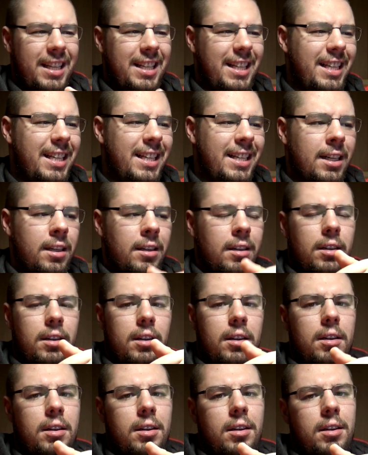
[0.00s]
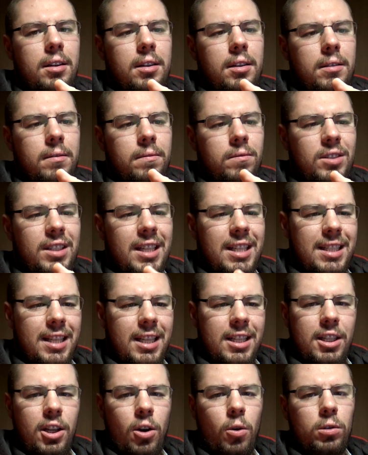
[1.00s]
и э,
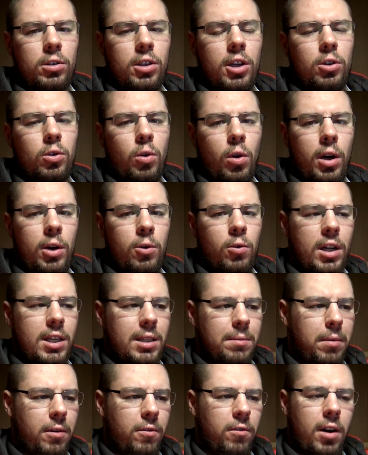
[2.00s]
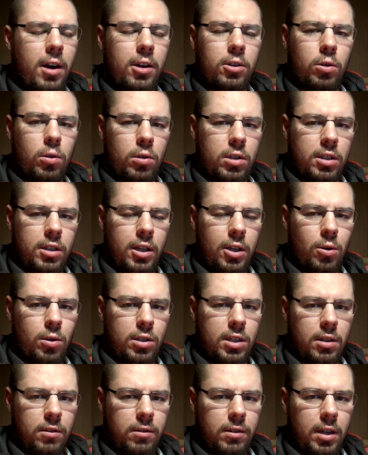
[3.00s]
тестостерон, который у вас по факту
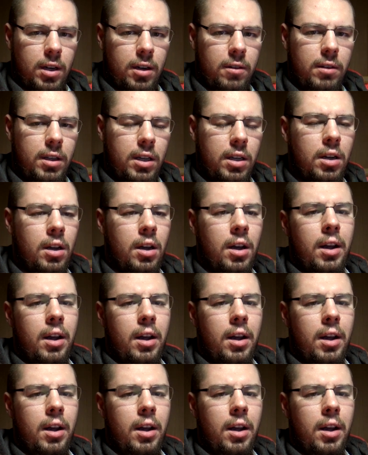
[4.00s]
остается в крови,